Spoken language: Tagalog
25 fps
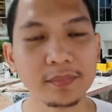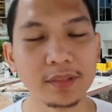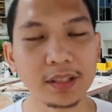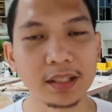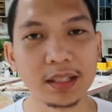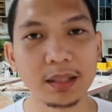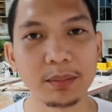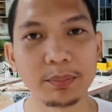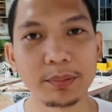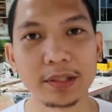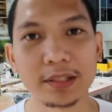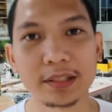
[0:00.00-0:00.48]

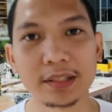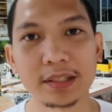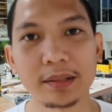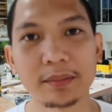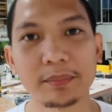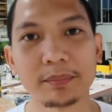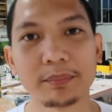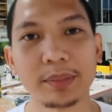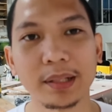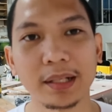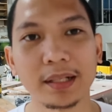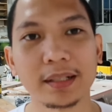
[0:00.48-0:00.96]
Hindi pala siya
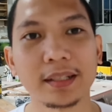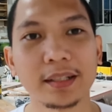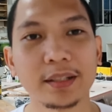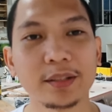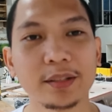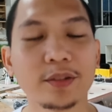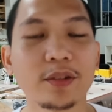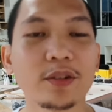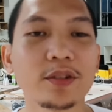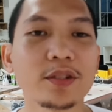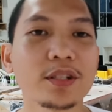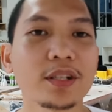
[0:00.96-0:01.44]

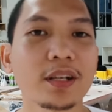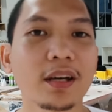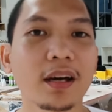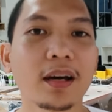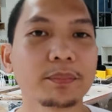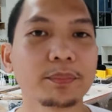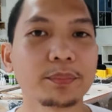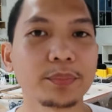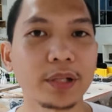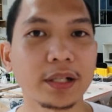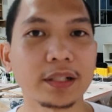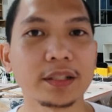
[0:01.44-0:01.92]
bagay doon sa
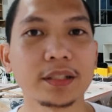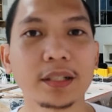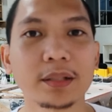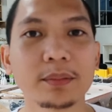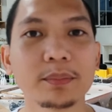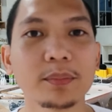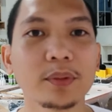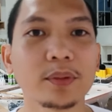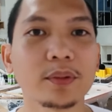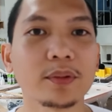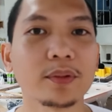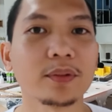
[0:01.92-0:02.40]

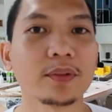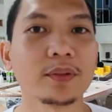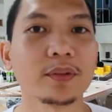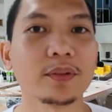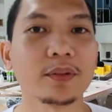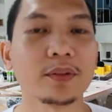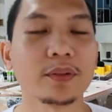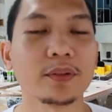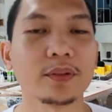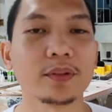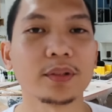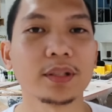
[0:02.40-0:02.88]
project mo
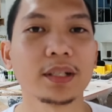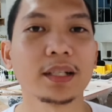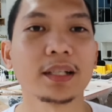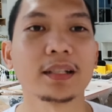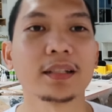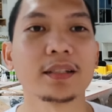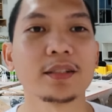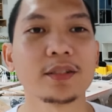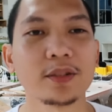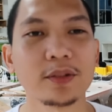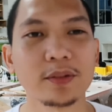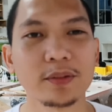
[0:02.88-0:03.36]
Oh, ayan.
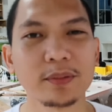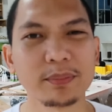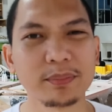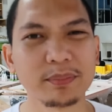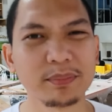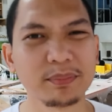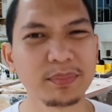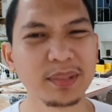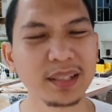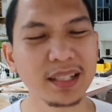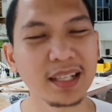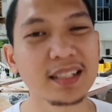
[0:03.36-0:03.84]
So,
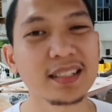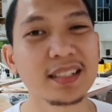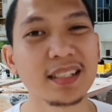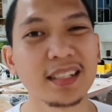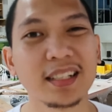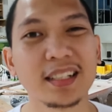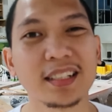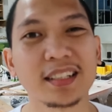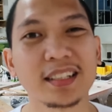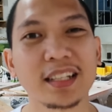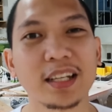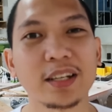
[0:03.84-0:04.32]

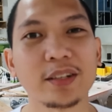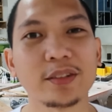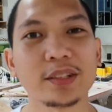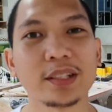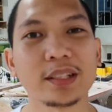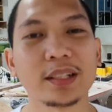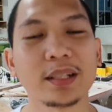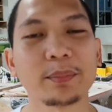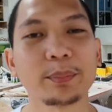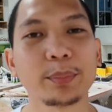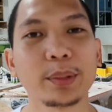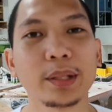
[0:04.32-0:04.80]
mag-excel lang tayo ulit
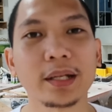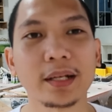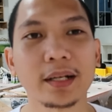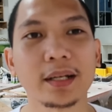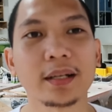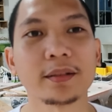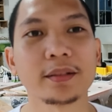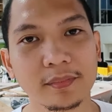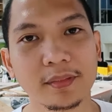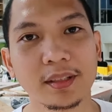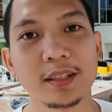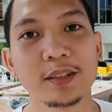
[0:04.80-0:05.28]
ng pera.
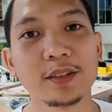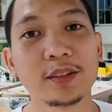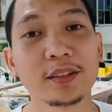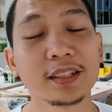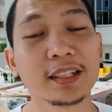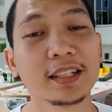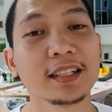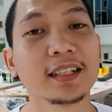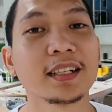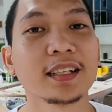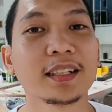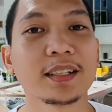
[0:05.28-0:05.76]
Ako, ang
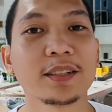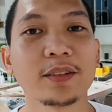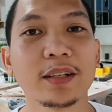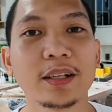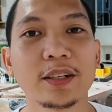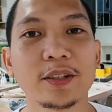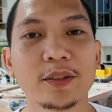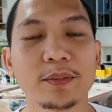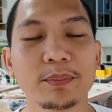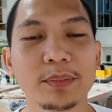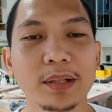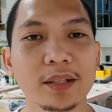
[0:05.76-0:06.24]
ginagawa
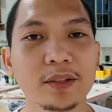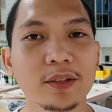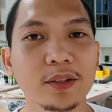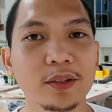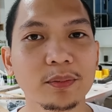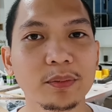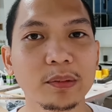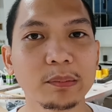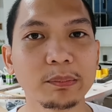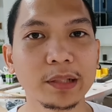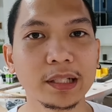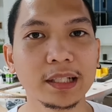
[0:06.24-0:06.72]
ko, bago
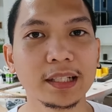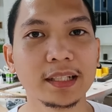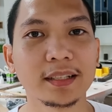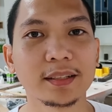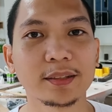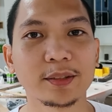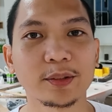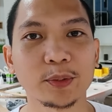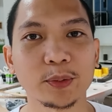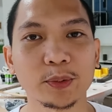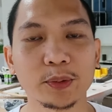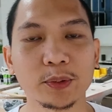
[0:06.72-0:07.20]
ako bumili
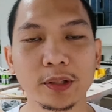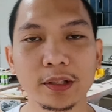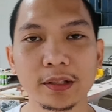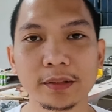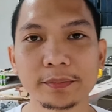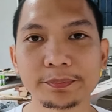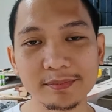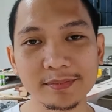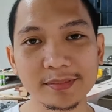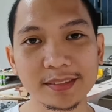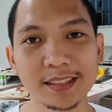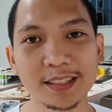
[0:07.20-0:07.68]
ng tool,
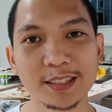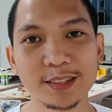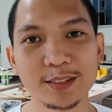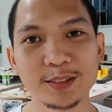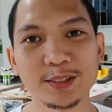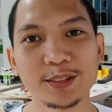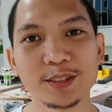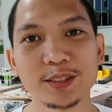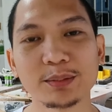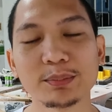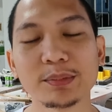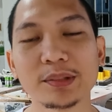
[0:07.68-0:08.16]

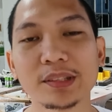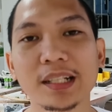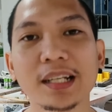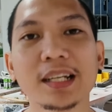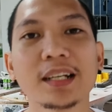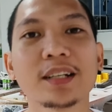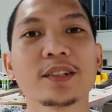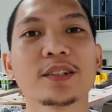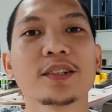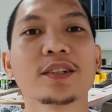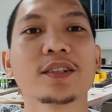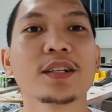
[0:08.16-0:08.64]
nanonood muna
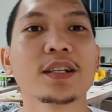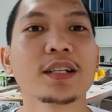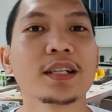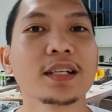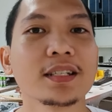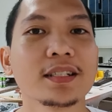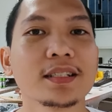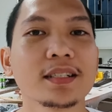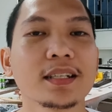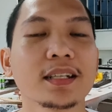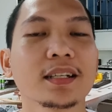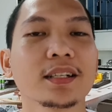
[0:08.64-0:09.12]
ako
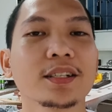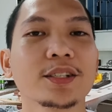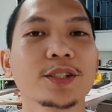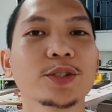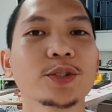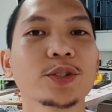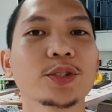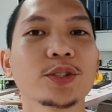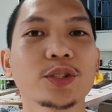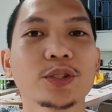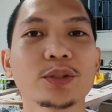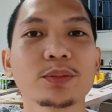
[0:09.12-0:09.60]
sa
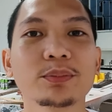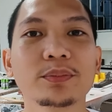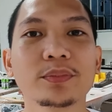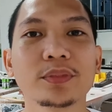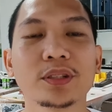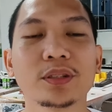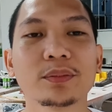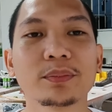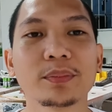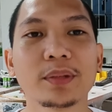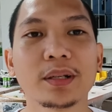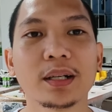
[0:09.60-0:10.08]
YouTube
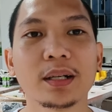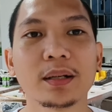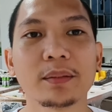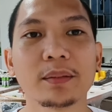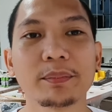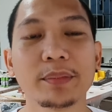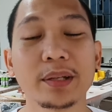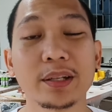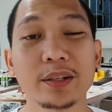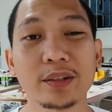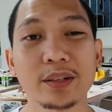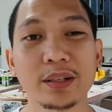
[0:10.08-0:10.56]
ng mga
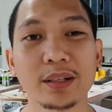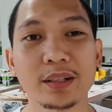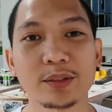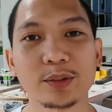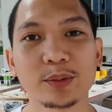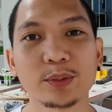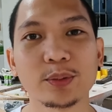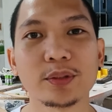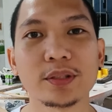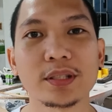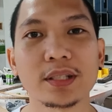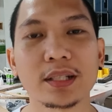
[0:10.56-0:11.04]
meron ng
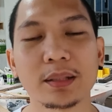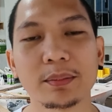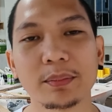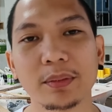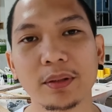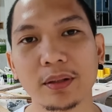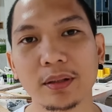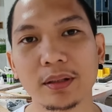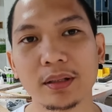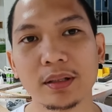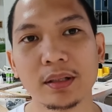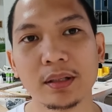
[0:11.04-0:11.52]
tools.
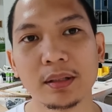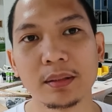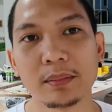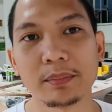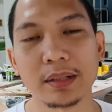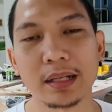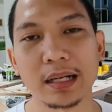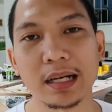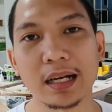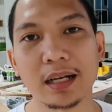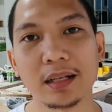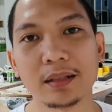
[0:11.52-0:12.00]
Alba,
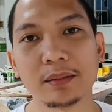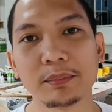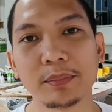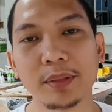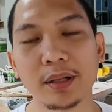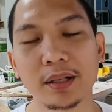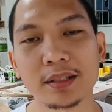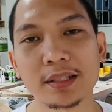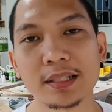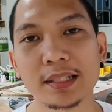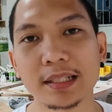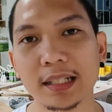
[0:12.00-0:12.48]
mga
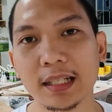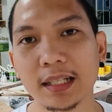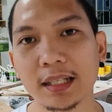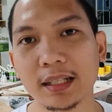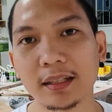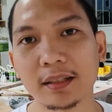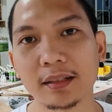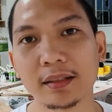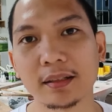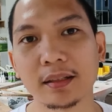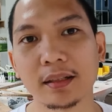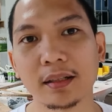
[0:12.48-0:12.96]

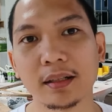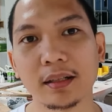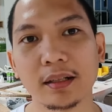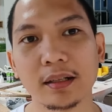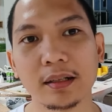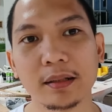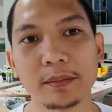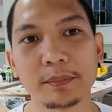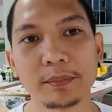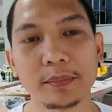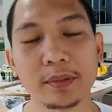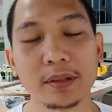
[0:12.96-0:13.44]
unboxing,
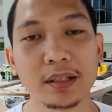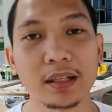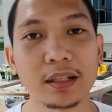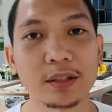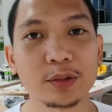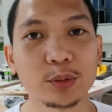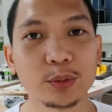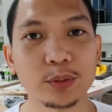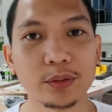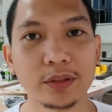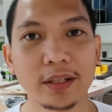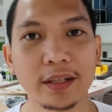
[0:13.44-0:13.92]
um, uh,
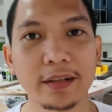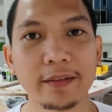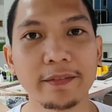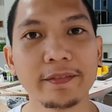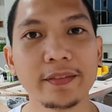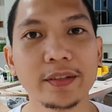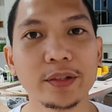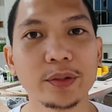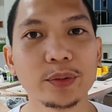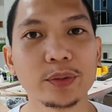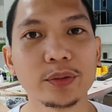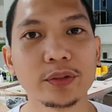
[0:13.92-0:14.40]
tool
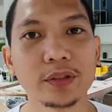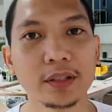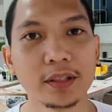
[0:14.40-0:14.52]
review.